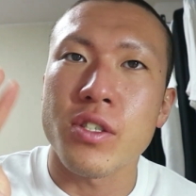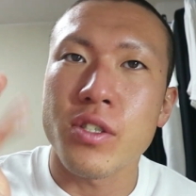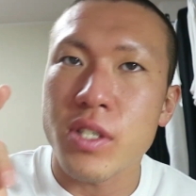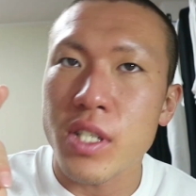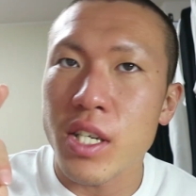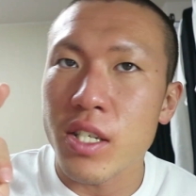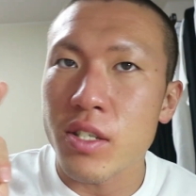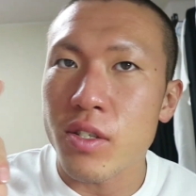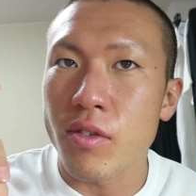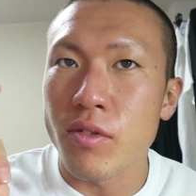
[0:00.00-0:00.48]
有
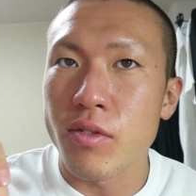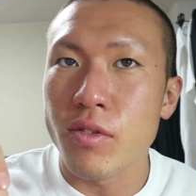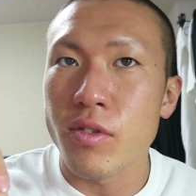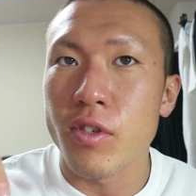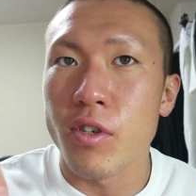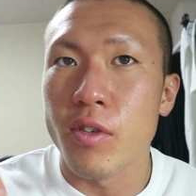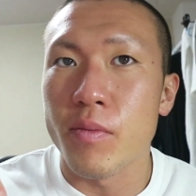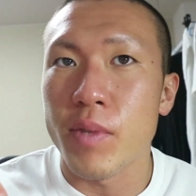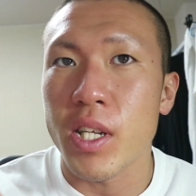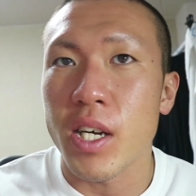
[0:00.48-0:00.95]
酸素
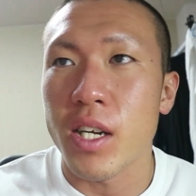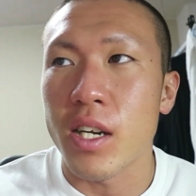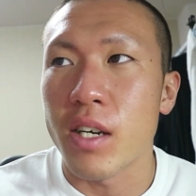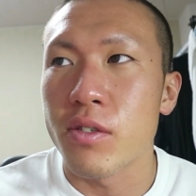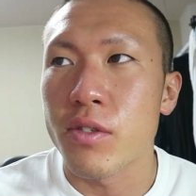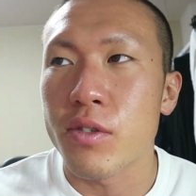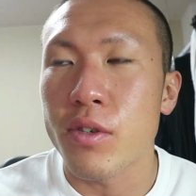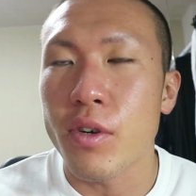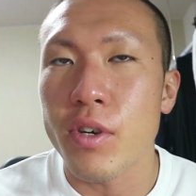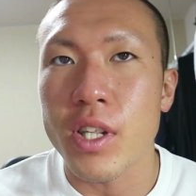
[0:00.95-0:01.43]
運動みたい
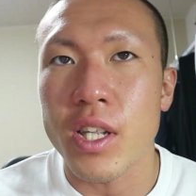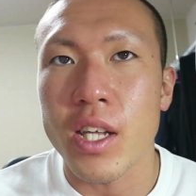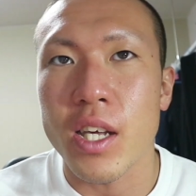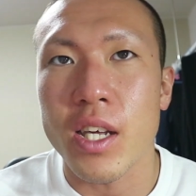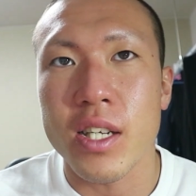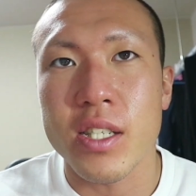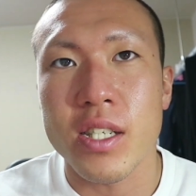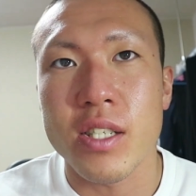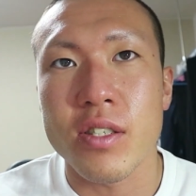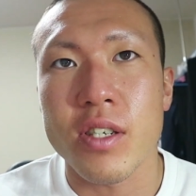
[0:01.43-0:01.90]
な動いて
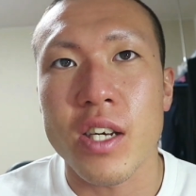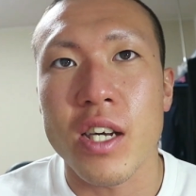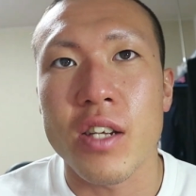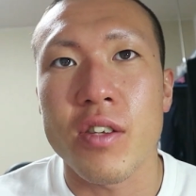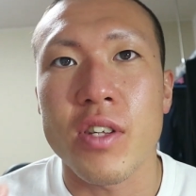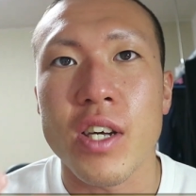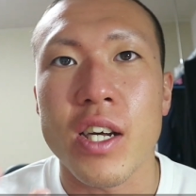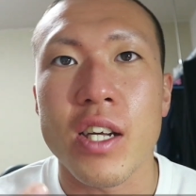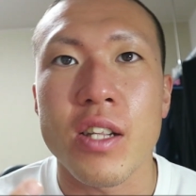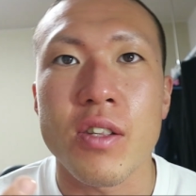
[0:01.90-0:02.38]
痩せる系
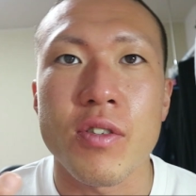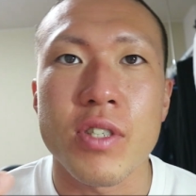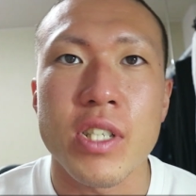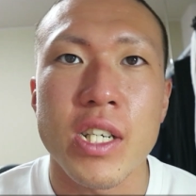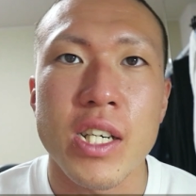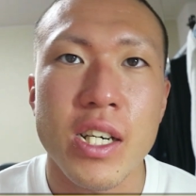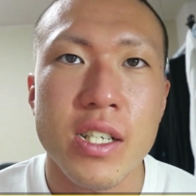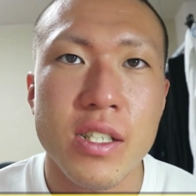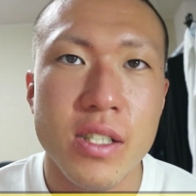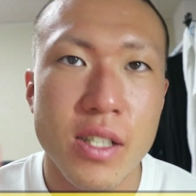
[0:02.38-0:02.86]
のダイエット
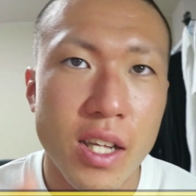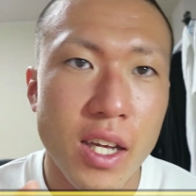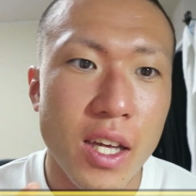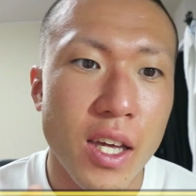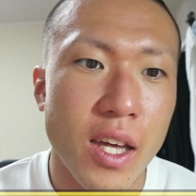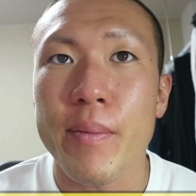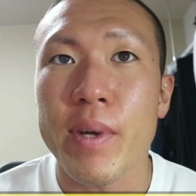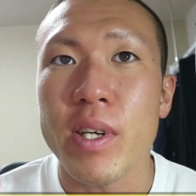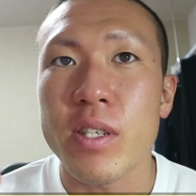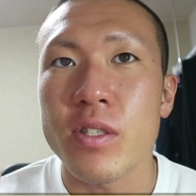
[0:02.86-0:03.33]
じゃなく
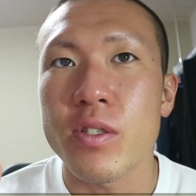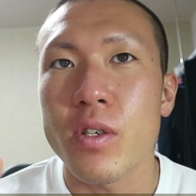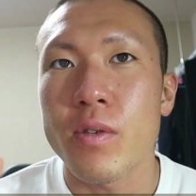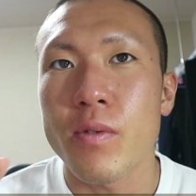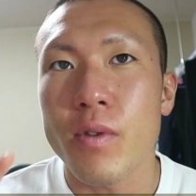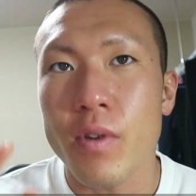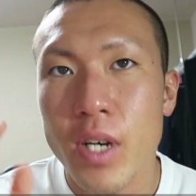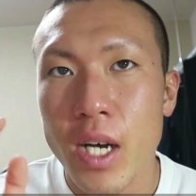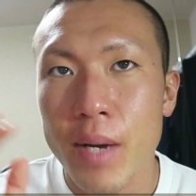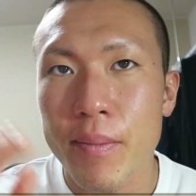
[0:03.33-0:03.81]
て、食べる
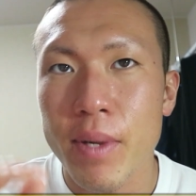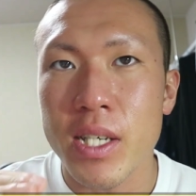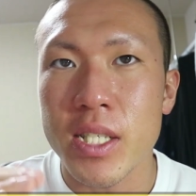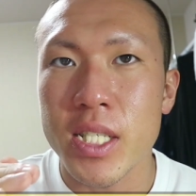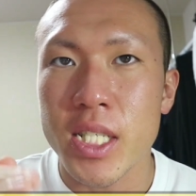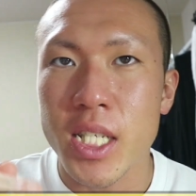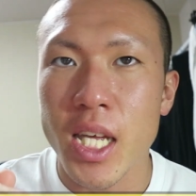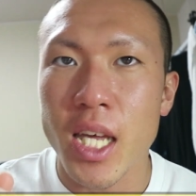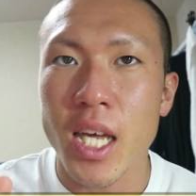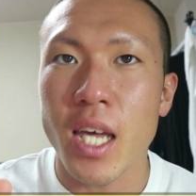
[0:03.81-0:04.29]
のを我慢
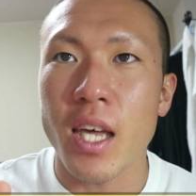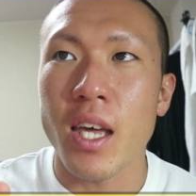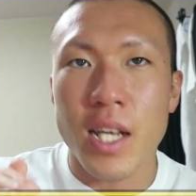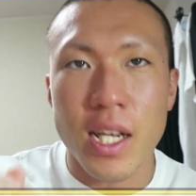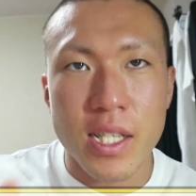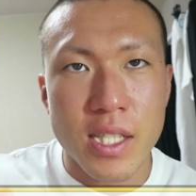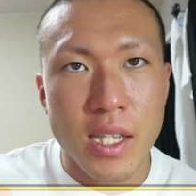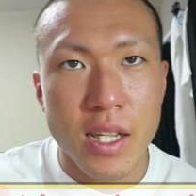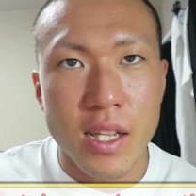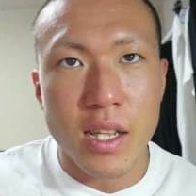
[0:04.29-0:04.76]
して
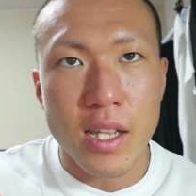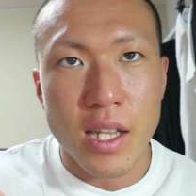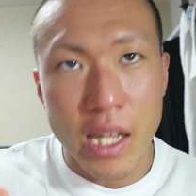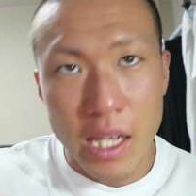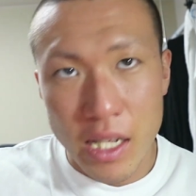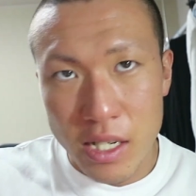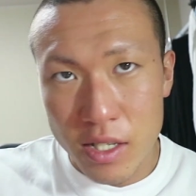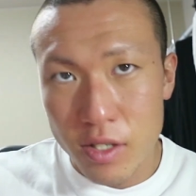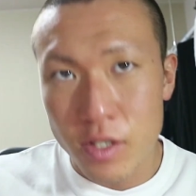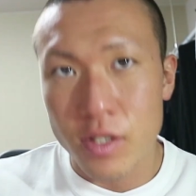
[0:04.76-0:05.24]
痩せ
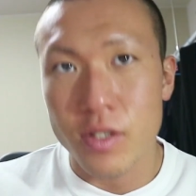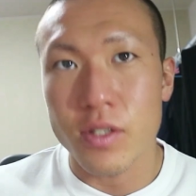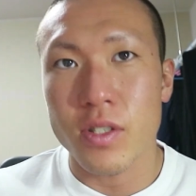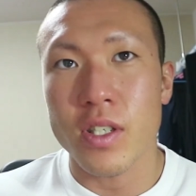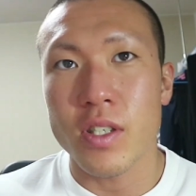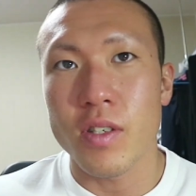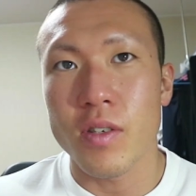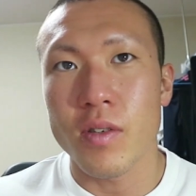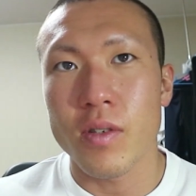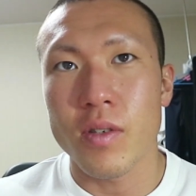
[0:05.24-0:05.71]
ていく
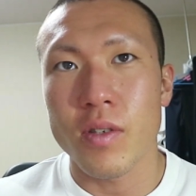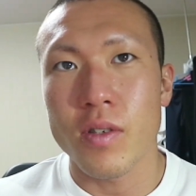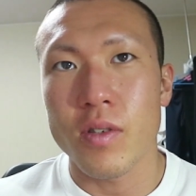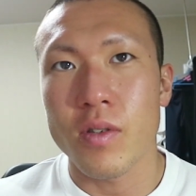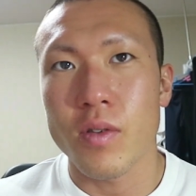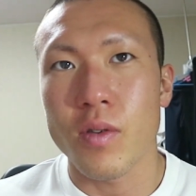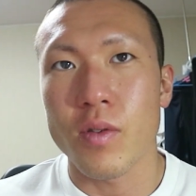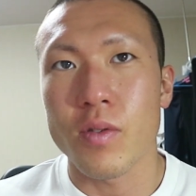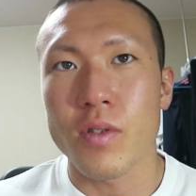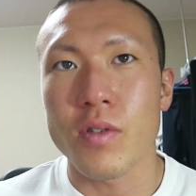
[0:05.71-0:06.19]

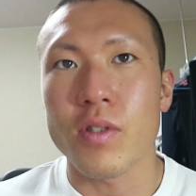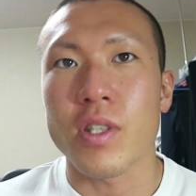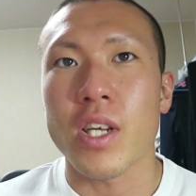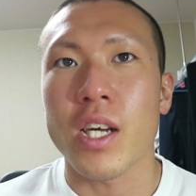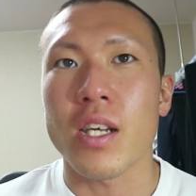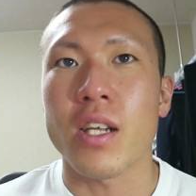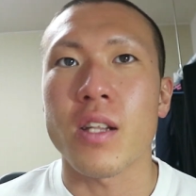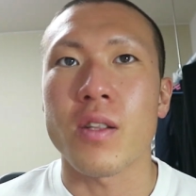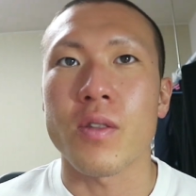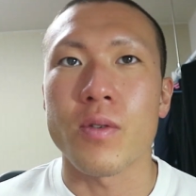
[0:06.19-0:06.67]
方の
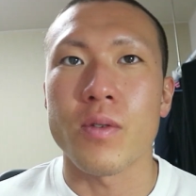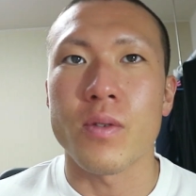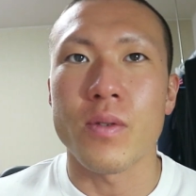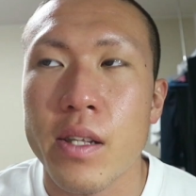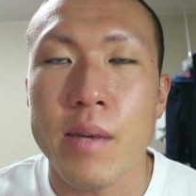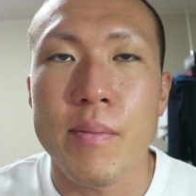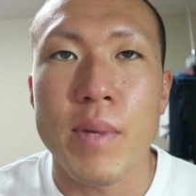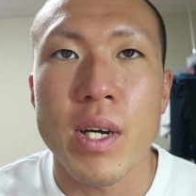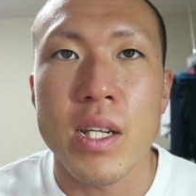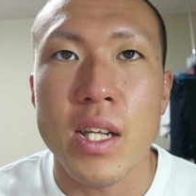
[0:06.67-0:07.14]
ダイエット。
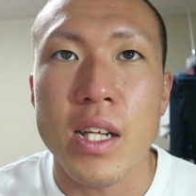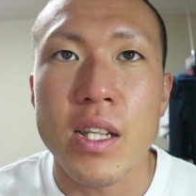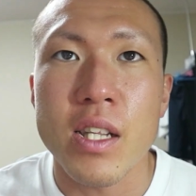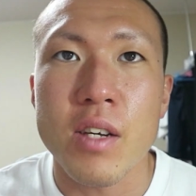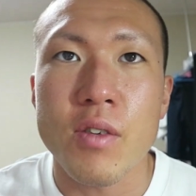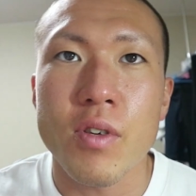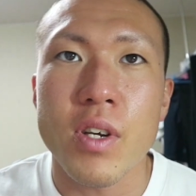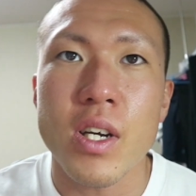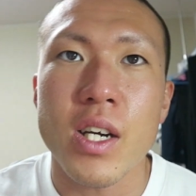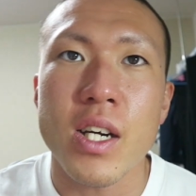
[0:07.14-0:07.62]
で、まあ、なん
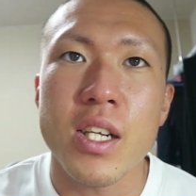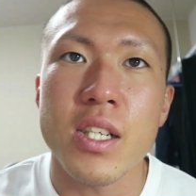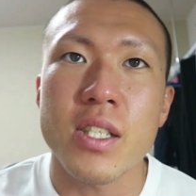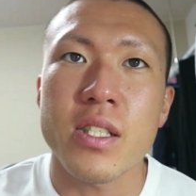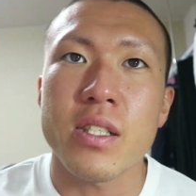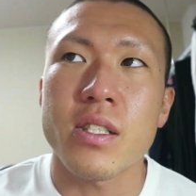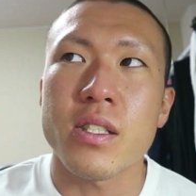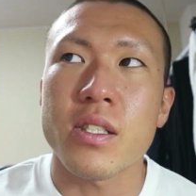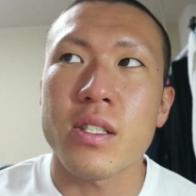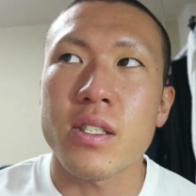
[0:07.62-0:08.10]
でこれが
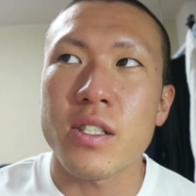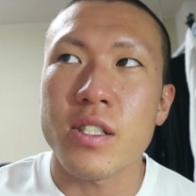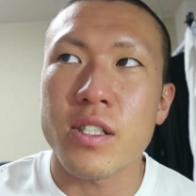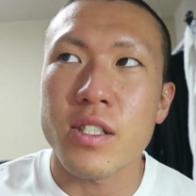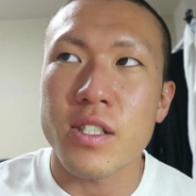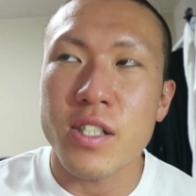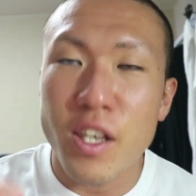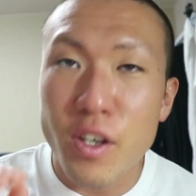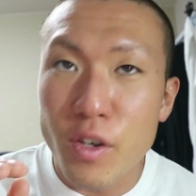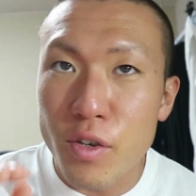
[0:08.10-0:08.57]
ね、
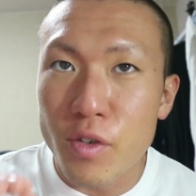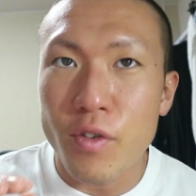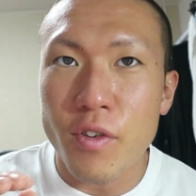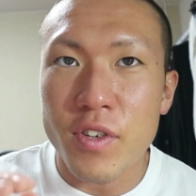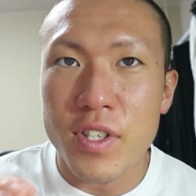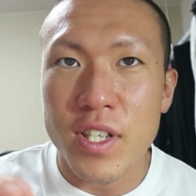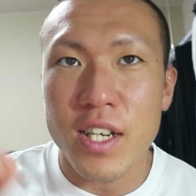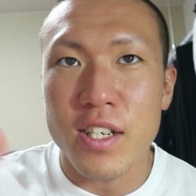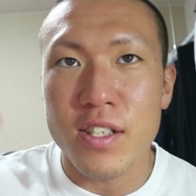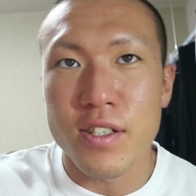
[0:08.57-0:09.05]
性欲を
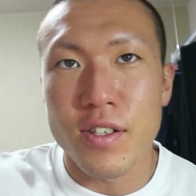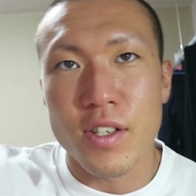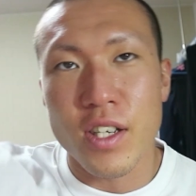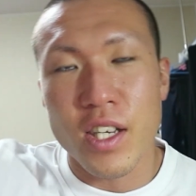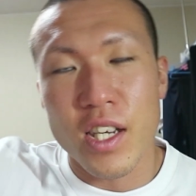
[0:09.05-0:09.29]
抑えるの